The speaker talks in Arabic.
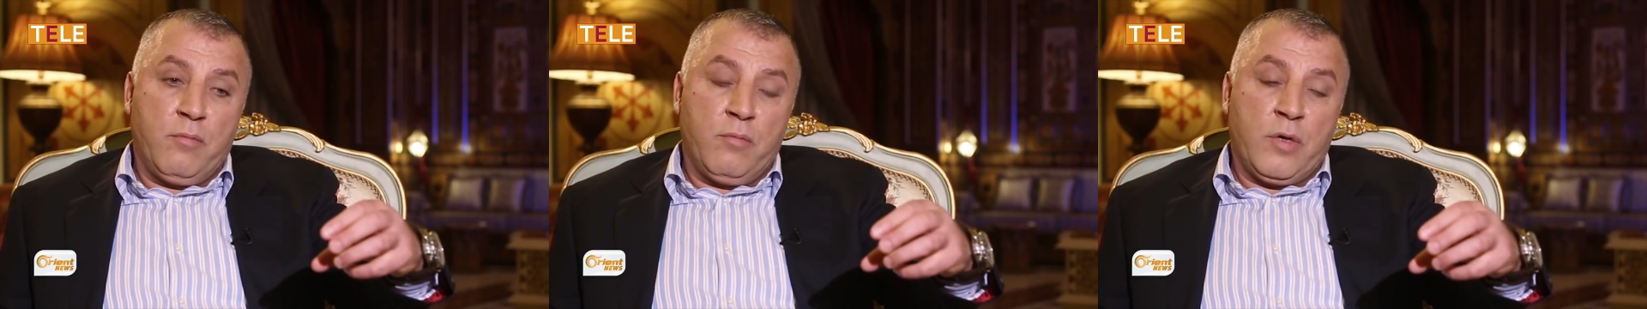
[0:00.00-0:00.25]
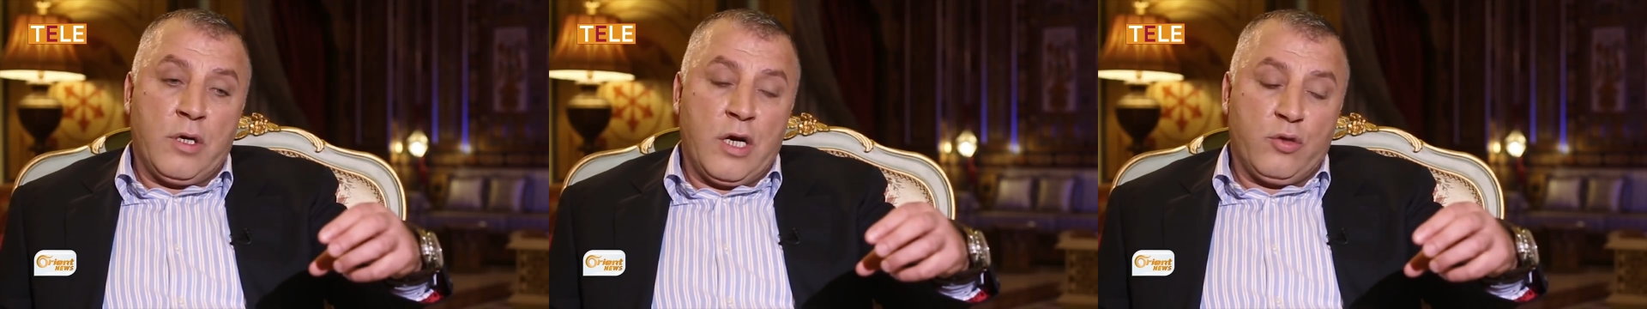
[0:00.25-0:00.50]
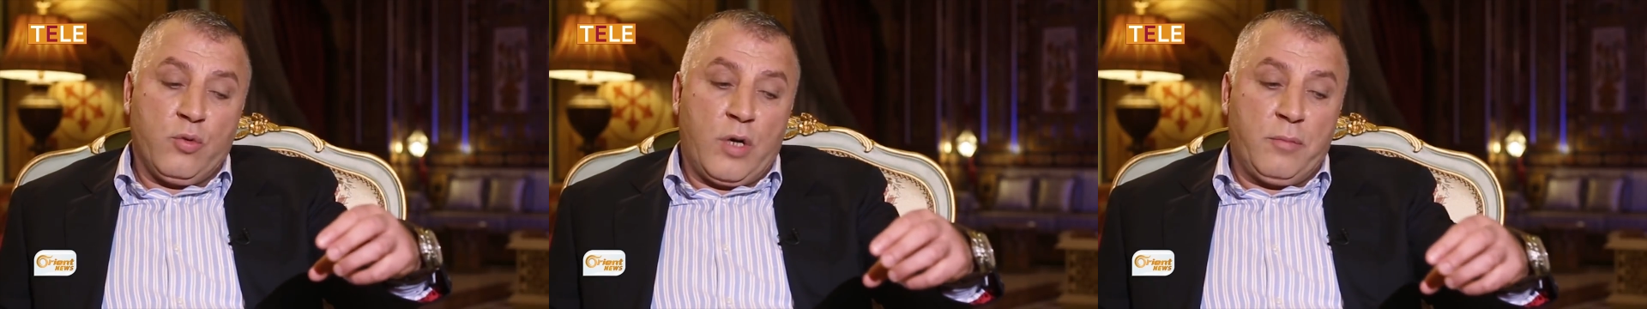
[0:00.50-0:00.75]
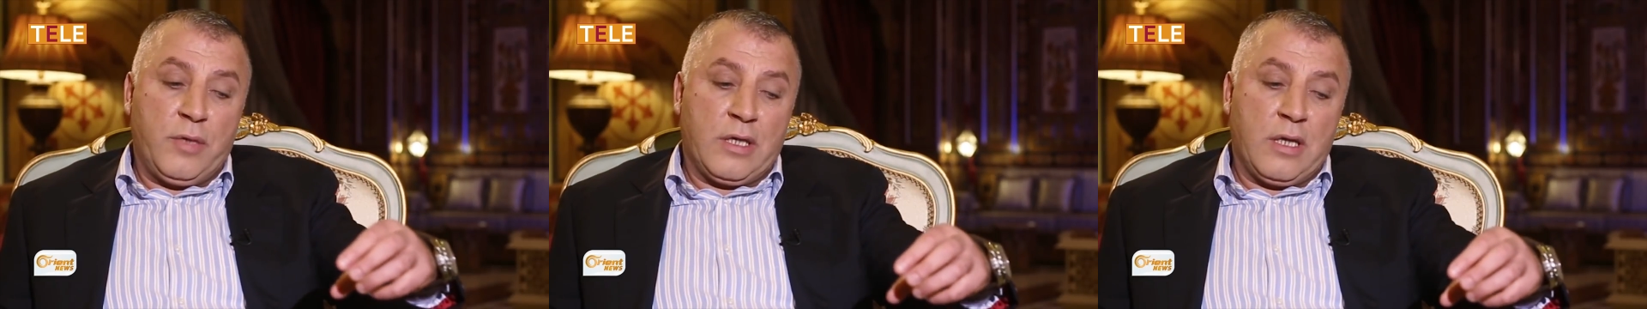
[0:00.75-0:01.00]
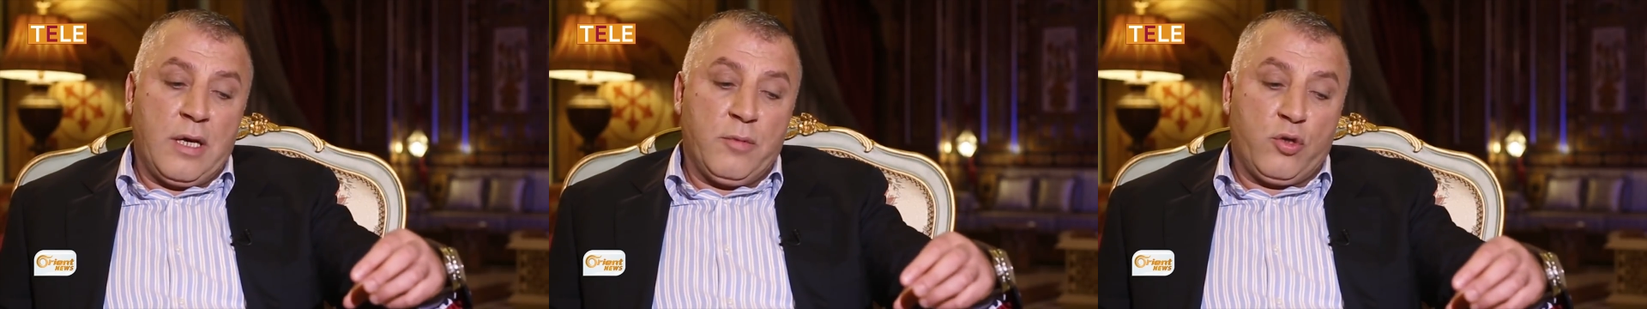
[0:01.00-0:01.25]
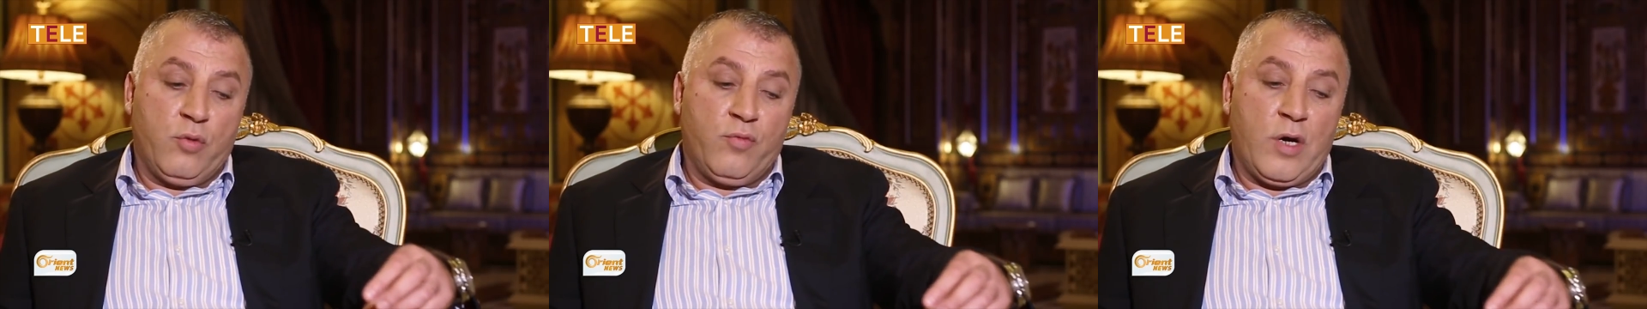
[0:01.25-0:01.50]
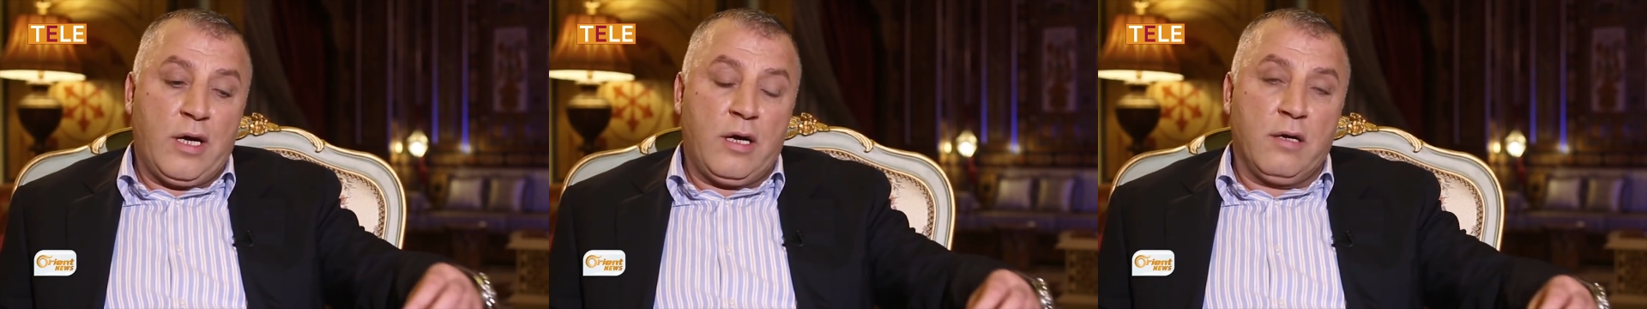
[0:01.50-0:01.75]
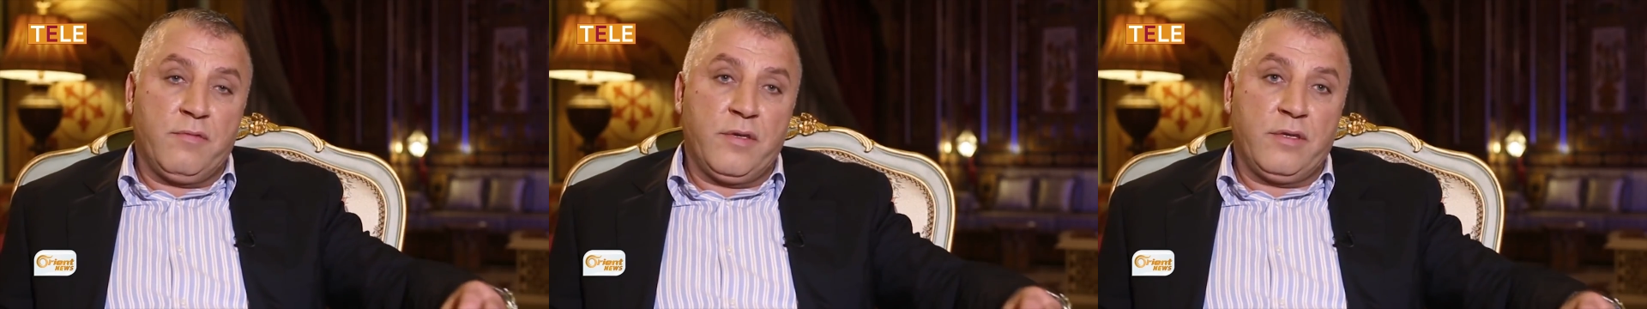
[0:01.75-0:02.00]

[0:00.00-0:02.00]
من راسه عم يطلع بتشوفه على حرف